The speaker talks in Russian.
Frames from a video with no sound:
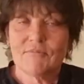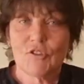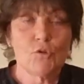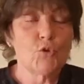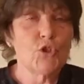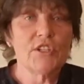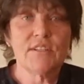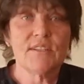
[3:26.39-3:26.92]

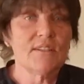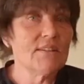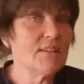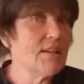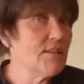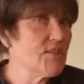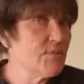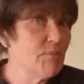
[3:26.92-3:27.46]
Слушайте,
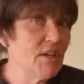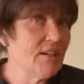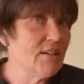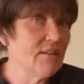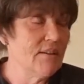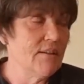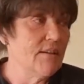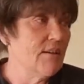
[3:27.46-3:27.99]
это и
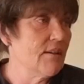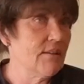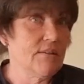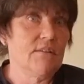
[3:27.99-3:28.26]
смех, и грех.